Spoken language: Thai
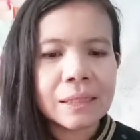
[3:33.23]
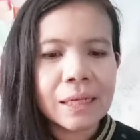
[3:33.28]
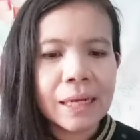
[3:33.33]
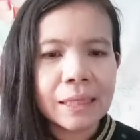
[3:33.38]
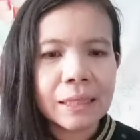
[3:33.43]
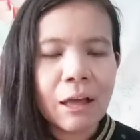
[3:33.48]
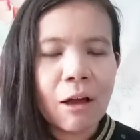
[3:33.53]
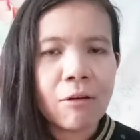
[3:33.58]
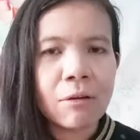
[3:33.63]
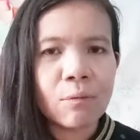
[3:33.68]
จะ
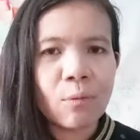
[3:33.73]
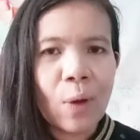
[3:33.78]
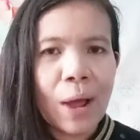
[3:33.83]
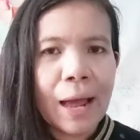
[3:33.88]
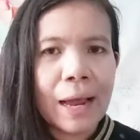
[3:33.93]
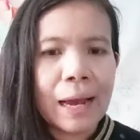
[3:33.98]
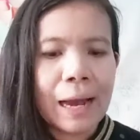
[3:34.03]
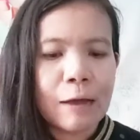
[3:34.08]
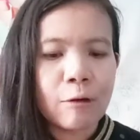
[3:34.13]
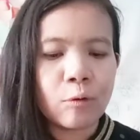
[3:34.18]
ต้อง
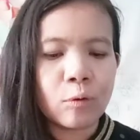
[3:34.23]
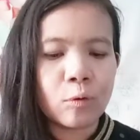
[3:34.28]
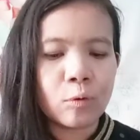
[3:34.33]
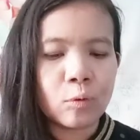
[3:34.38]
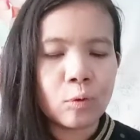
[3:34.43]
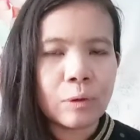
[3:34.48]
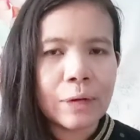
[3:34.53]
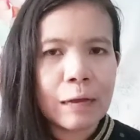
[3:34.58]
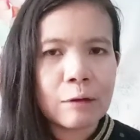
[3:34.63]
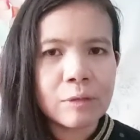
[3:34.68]
ว่าเรา
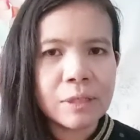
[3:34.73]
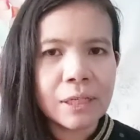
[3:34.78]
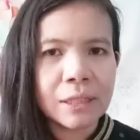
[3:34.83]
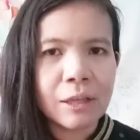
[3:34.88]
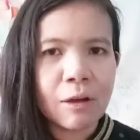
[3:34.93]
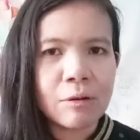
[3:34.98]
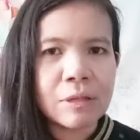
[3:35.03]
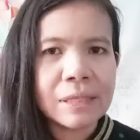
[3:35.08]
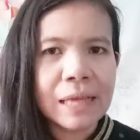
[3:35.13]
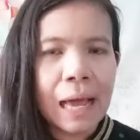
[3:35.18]
เราจะ
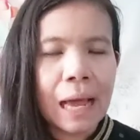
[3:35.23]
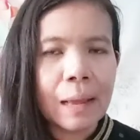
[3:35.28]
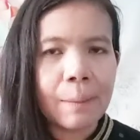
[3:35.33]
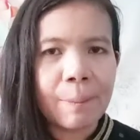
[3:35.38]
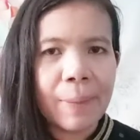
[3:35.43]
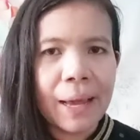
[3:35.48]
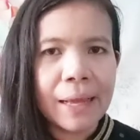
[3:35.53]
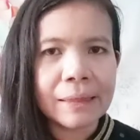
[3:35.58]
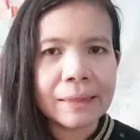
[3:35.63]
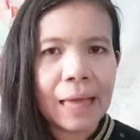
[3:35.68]
ต้องจ่าย
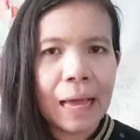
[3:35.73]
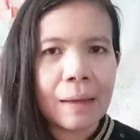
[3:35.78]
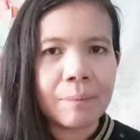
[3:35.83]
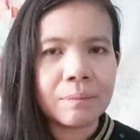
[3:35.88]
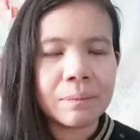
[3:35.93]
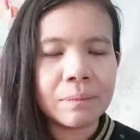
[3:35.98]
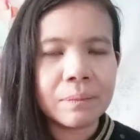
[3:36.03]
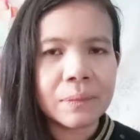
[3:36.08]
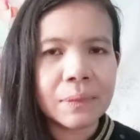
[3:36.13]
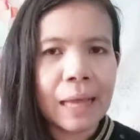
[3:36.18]
ไปตาม
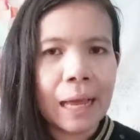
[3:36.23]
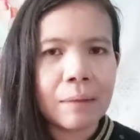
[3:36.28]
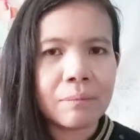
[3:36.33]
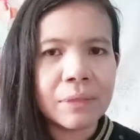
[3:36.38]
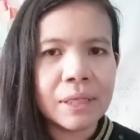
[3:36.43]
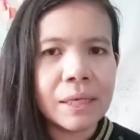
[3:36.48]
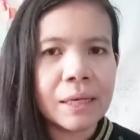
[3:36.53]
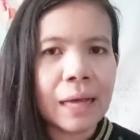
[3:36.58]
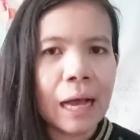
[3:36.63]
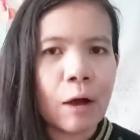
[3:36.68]
ตาม
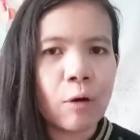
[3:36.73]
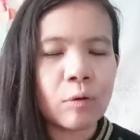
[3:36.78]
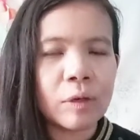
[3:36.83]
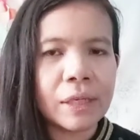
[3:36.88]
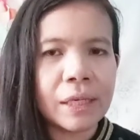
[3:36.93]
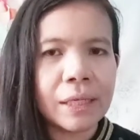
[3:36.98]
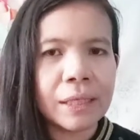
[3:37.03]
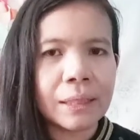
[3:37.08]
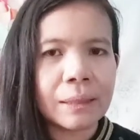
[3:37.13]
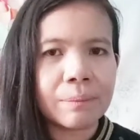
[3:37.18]
ที่เขา
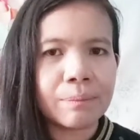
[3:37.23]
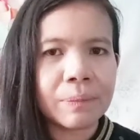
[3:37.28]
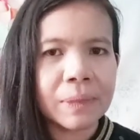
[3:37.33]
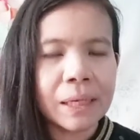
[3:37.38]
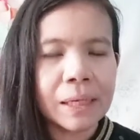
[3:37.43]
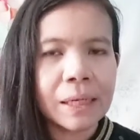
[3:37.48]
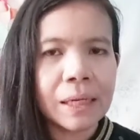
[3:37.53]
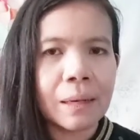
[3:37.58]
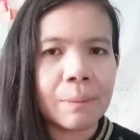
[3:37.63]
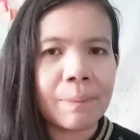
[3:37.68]
คิด
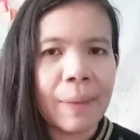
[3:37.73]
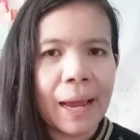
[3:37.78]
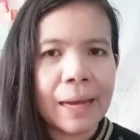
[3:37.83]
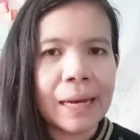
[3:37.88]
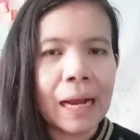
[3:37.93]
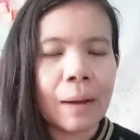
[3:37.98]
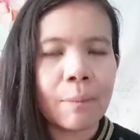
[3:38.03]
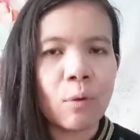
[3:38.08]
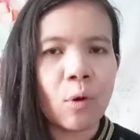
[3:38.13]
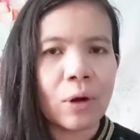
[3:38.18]
เกินไป
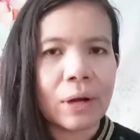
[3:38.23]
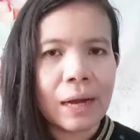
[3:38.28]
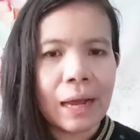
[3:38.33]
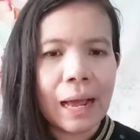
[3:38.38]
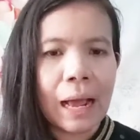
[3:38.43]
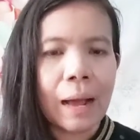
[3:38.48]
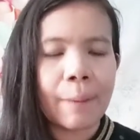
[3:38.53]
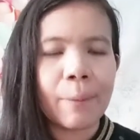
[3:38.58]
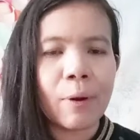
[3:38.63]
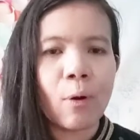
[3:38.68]
ทั้งหมด
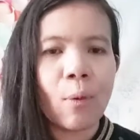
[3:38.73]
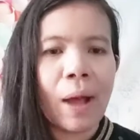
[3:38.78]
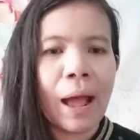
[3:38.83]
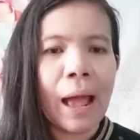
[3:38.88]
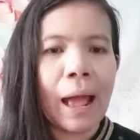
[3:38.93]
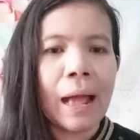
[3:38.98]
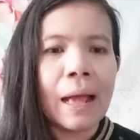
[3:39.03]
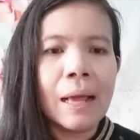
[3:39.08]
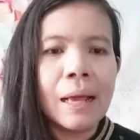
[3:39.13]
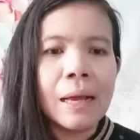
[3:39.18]
นะคะ เพราะว่า
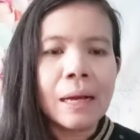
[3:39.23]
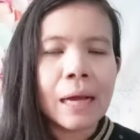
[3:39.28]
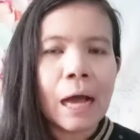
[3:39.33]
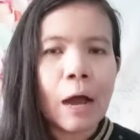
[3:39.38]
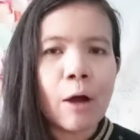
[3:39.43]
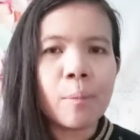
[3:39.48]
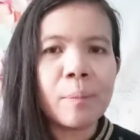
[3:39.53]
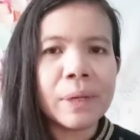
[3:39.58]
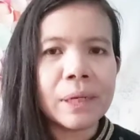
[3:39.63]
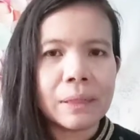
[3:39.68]

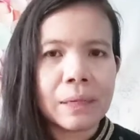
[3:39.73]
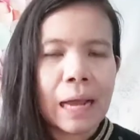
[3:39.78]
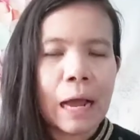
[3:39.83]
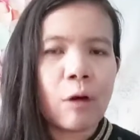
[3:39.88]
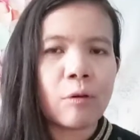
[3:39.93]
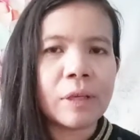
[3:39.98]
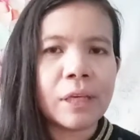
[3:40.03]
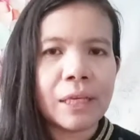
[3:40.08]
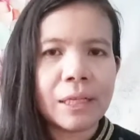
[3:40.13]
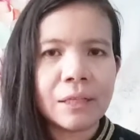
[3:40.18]
เขาเหมือน
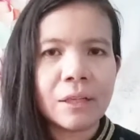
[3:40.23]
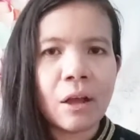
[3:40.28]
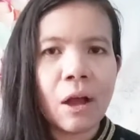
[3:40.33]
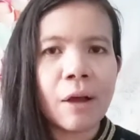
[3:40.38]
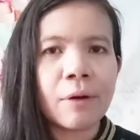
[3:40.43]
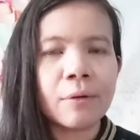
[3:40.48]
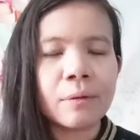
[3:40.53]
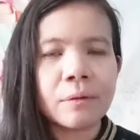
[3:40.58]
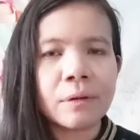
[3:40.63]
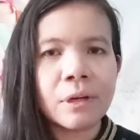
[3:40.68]
เขาคิดย
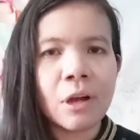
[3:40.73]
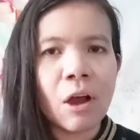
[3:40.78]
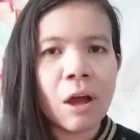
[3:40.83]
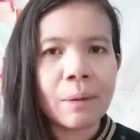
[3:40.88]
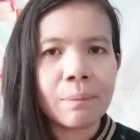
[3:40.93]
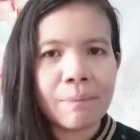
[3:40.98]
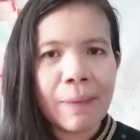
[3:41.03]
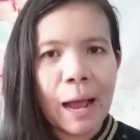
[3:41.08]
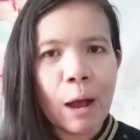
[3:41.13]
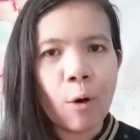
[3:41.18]
อดยอ
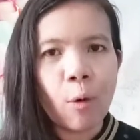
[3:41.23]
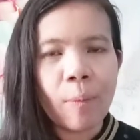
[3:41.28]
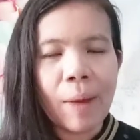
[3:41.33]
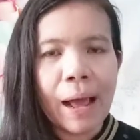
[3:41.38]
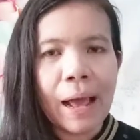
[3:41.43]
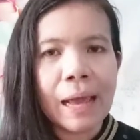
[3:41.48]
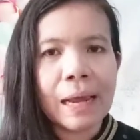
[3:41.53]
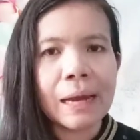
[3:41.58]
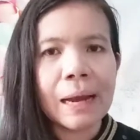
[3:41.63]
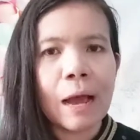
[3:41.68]
ดเหมา
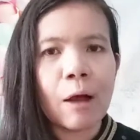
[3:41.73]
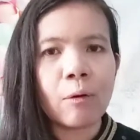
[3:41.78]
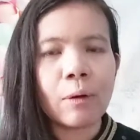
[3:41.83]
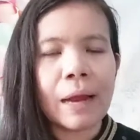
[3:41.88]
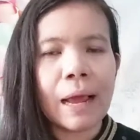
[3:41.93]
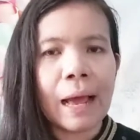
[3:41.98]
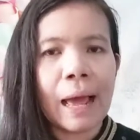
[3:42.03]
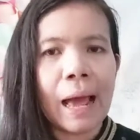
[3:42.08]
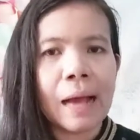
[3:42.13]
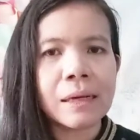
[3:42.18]
มาให้เรา
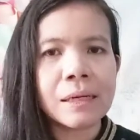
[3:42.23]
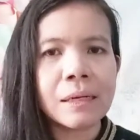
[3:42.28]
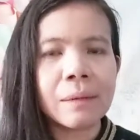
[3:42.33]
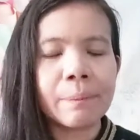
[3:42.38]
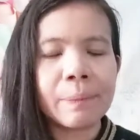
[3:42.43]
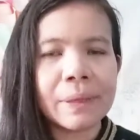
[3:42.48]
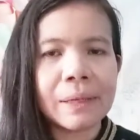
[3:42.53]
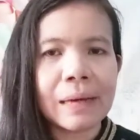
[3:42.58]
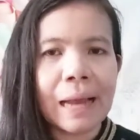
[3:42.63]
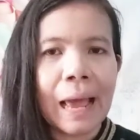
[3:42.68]
นะคะครึ่ง
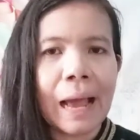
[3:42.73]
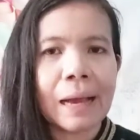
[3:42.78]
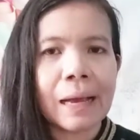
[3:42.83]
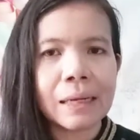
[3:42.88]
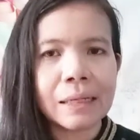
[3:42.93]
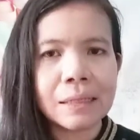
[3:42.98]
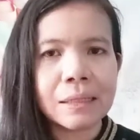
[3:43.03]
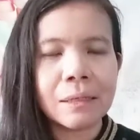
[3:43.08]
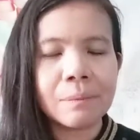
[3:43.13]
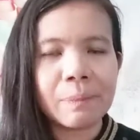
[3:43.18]
ปีแรก
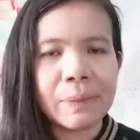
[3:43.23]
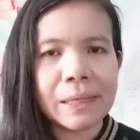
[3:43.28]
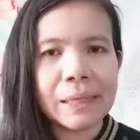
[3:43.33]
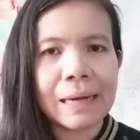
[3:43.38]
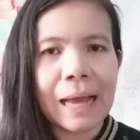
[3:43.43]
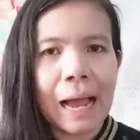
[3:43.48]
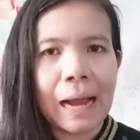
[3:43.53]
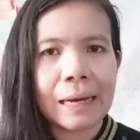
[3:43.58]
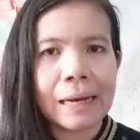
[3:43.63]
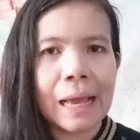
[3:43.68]
กับครึ่งปี
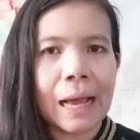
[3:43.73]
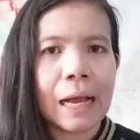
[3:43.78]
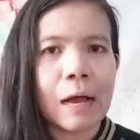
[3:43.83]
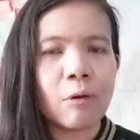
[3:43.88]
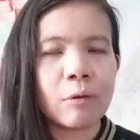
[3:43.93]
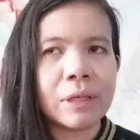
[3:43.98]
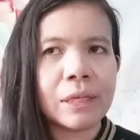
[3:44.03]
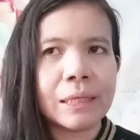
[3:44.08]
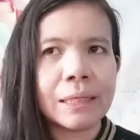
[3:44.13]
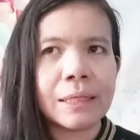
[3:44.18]
หลังเนี่ย
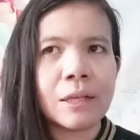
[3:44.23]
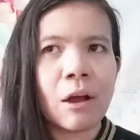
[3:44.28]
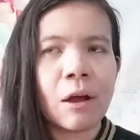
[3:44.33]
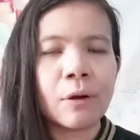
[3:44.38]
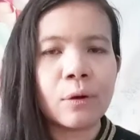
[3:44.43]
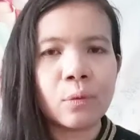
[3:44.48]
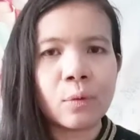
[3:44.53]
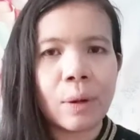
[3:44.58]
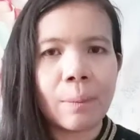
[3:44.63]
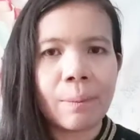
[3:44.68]
เขาคิดยอ
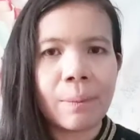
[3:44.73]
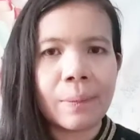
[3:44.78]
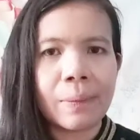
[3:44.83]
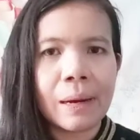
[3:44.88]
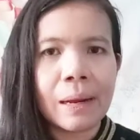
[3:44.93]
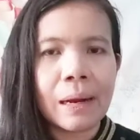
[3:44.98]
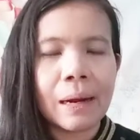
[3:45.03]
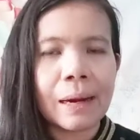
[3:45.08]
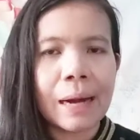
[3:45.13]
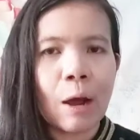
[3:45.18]
ดรวม
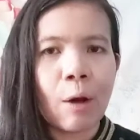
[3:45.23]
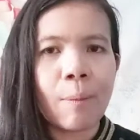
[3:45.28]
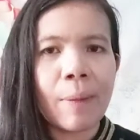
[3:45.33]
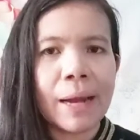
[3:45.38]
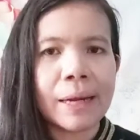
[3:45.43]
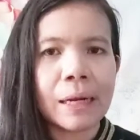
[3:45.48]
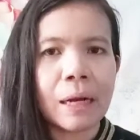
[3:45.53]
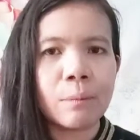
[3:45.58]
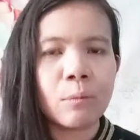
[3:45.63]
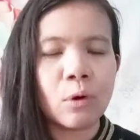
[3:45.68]
เรา
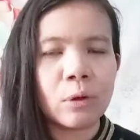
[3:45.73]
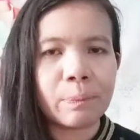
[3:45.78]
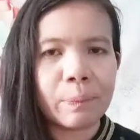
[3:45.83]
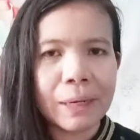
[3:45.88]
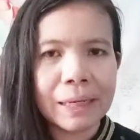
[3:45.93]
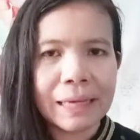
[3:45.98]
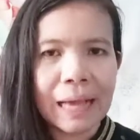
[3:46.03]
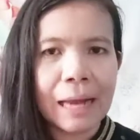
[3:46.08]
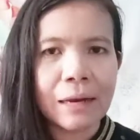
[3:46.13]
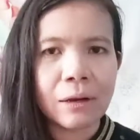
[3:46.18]
มาทั้งหมด
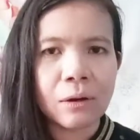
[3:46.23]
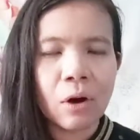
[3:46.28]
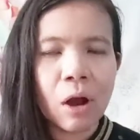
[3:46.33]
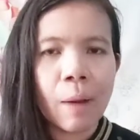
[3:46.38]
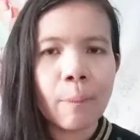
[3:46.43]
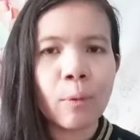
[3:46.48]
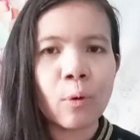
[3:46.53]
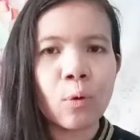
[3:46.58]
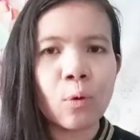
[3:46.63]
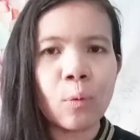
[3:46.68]
เป็นการคร
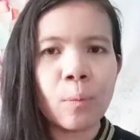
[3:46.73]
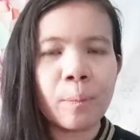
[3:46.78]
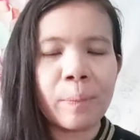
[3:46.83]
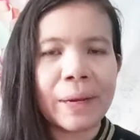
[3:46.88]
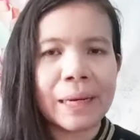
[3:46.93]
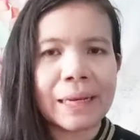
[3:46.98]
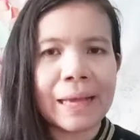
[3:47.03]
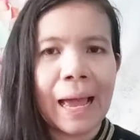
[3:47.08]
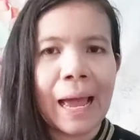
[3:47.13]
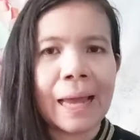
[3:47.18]
อบคลุม
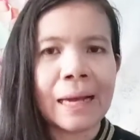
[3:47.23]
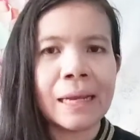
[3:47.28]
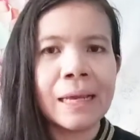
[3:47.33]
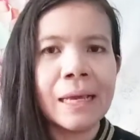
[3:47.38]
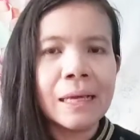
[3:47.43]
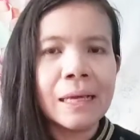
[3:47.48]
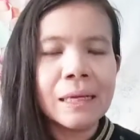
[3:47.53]
เป็นการ